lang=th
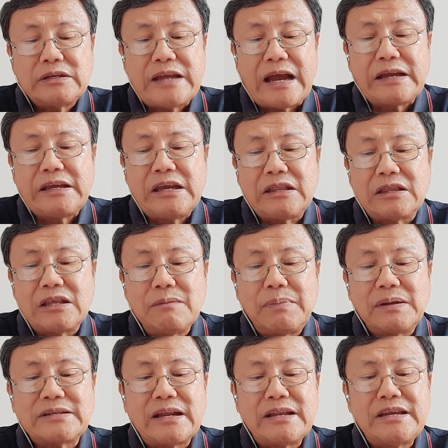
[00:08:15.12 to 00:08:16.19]
ยังคิดถึงพ
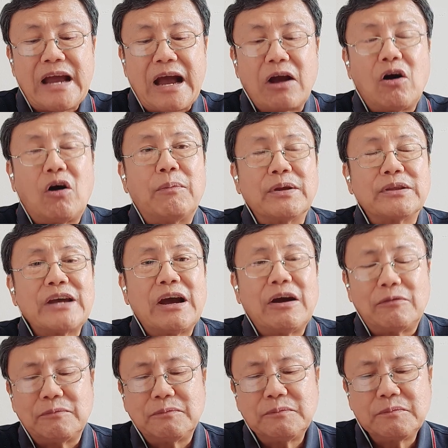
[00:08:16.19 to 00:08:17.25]
ระสัญญาของพระเจ้า
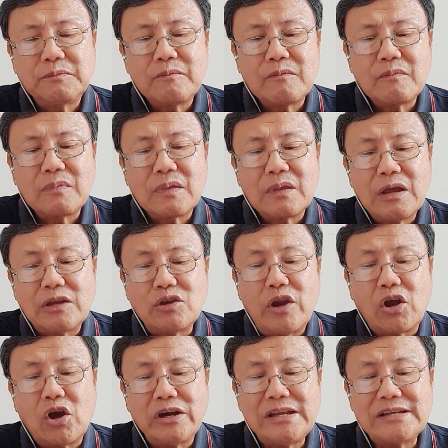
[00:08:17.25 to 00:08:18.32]
อยู่ใน
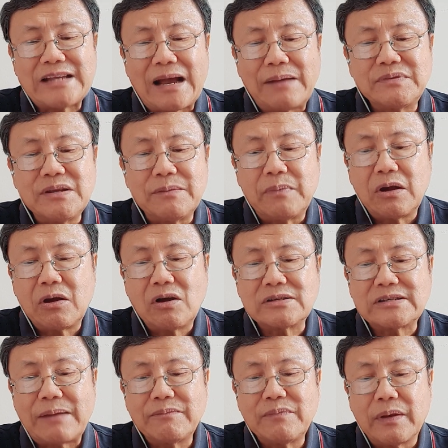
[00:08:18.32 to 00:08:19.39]
ข้อที่ 30 และข้อ
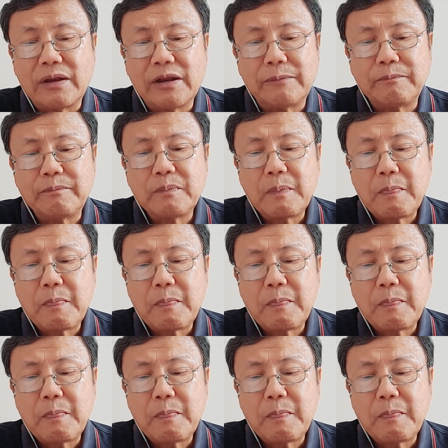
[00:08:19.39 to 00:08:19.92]
31ครับ